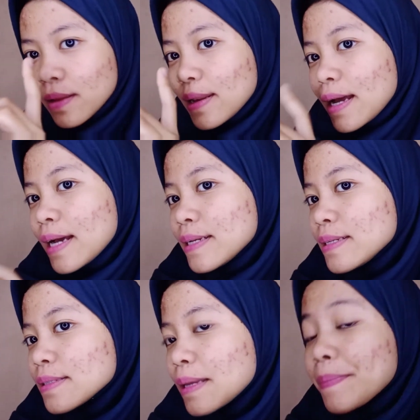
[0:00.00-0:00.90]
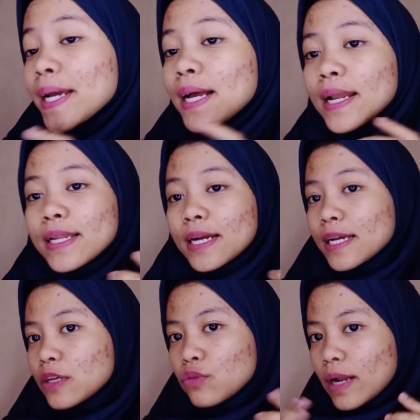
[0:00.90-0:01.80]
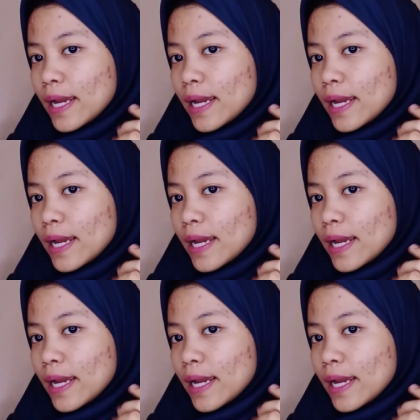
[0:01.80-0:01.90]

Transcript: dan tapi yang lainnya kayak gitulah